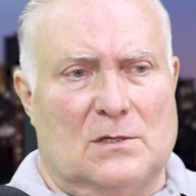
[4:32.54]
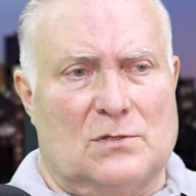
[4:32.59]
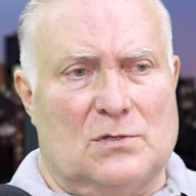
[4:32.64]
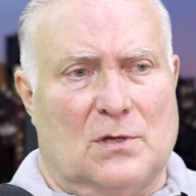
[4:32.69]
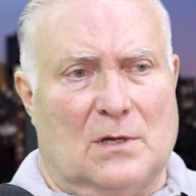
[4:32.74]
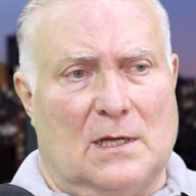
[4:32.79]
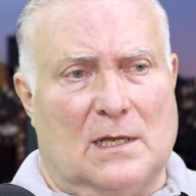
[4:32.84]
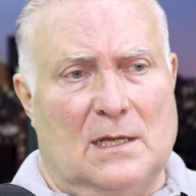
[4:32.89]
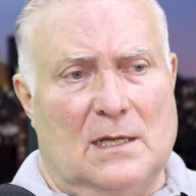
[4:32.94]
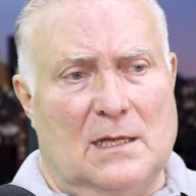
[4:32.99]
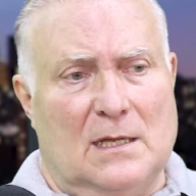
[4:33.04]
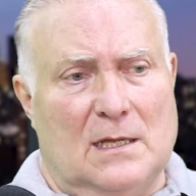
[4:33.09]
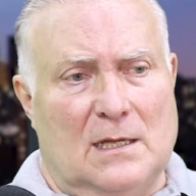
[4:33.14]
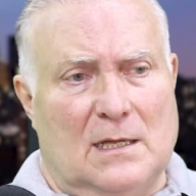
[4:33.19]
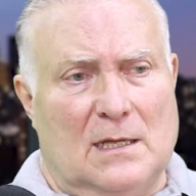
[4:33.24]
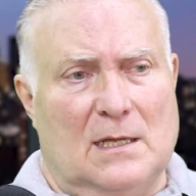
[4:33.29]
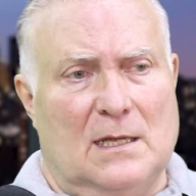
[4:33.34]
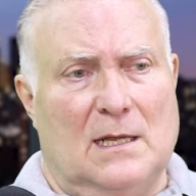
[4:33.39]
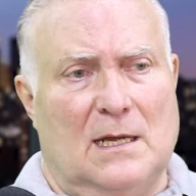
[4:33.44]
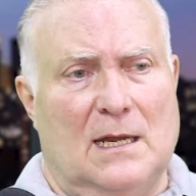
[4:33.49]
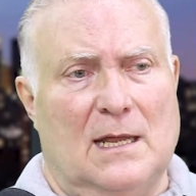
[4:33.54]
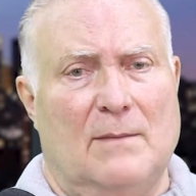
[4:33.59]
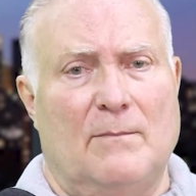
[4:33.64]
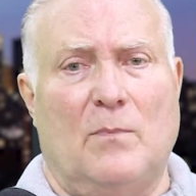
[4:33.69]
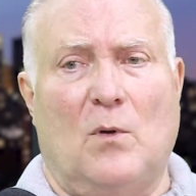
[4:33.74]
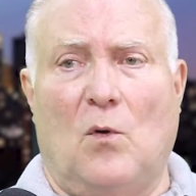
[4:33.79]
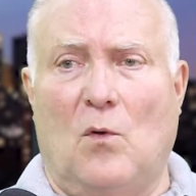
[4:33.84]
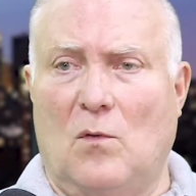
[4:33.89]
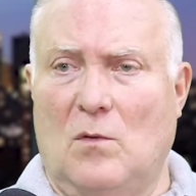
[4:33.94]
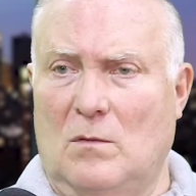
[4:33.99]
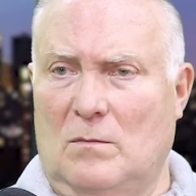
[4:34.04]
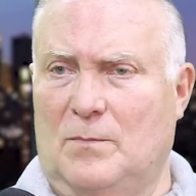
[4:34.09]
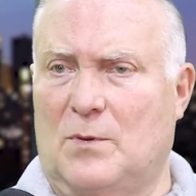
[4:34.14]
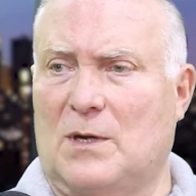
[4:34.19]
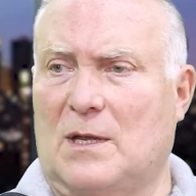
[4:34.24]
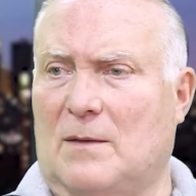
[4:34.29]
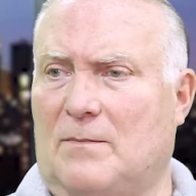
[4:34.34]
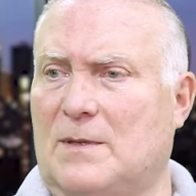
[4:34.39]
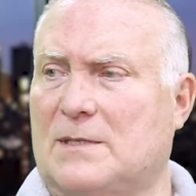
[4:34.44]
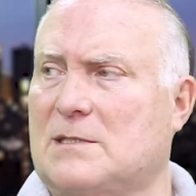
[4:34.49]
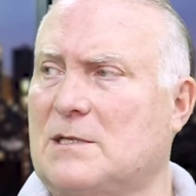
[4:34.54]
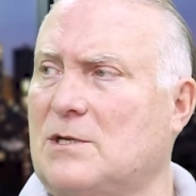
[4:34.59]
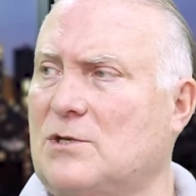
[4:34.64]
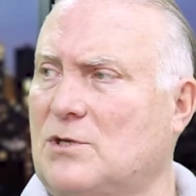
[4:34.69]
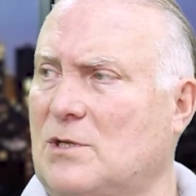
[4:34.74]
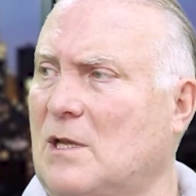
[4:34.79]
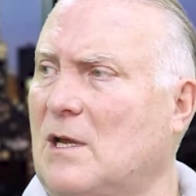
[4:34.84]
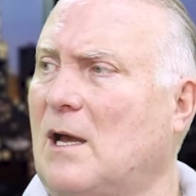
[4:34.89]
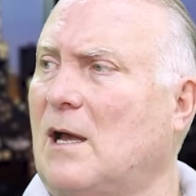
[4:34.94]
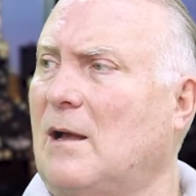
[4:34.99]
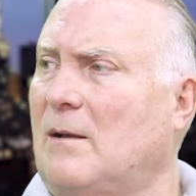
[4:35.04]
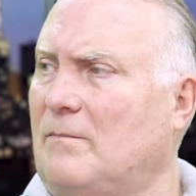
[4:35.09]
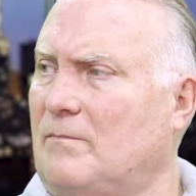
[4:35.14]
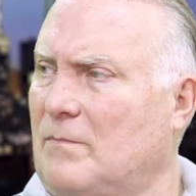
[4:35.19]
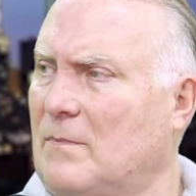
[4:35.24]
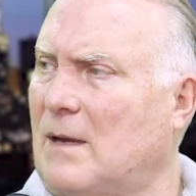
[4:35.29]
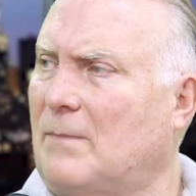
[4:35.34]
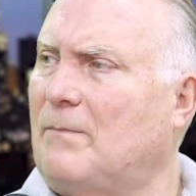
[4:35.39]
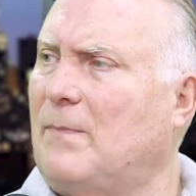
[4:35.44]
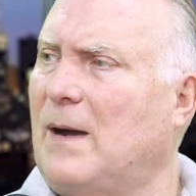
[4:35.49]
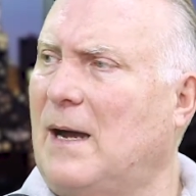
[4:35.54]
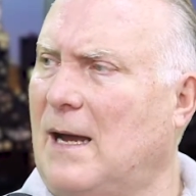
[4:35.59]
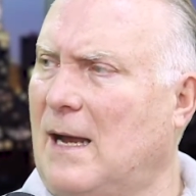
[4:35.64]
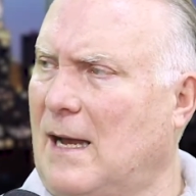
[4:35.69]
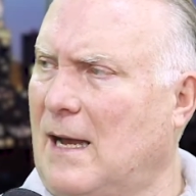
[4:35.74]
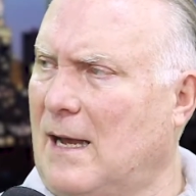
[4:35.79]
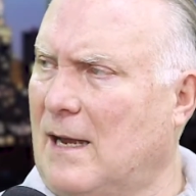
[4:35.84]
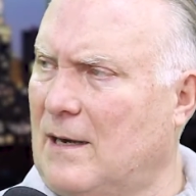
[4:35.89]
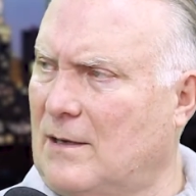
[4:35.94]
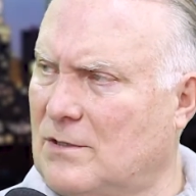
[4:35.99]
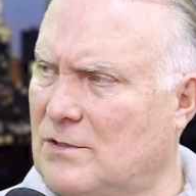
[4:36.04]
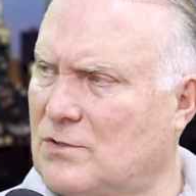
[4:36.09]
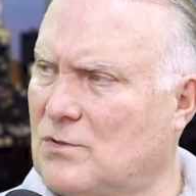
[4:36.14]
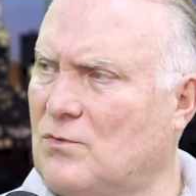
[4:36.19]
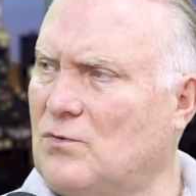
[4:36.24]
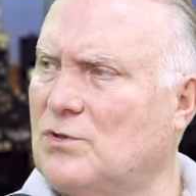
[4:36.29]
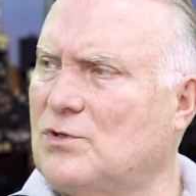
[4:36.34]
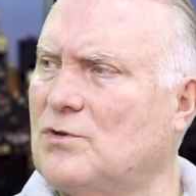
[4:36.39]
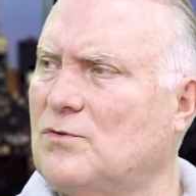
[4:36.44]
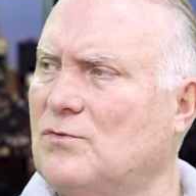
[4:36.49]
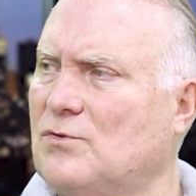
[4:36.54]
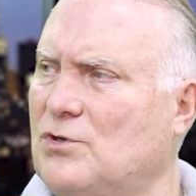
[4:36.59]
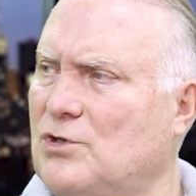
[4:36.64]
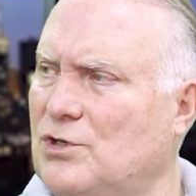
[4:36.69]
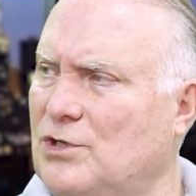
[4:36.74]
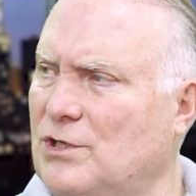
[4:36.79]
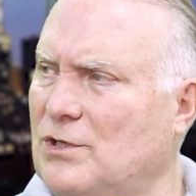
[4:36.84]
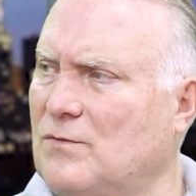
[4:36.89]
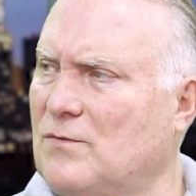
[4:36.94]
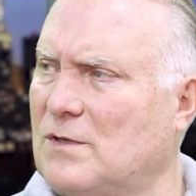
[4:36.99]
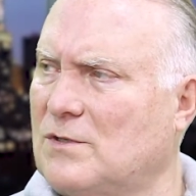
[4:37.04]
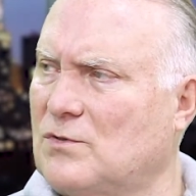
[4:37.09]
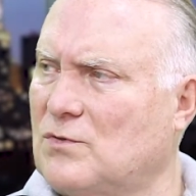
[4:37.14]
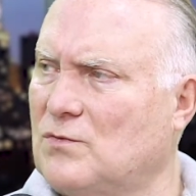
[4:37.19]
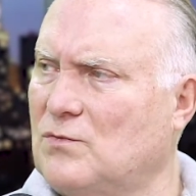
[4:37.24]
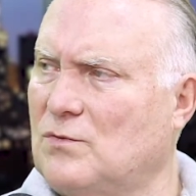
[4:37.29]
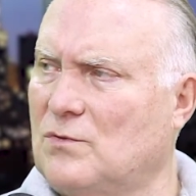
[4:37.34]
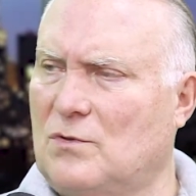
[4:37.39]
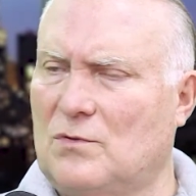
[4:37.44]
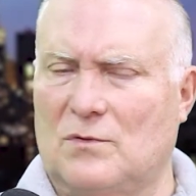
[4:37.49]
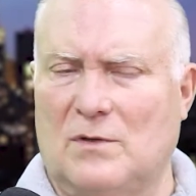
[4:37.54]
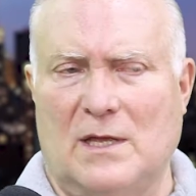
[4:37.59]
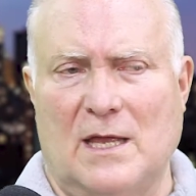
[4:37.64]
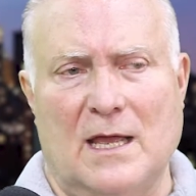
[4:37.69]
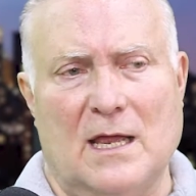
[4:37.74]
Só que ele é bom porque a paciente está a par, discute contigo o assunto.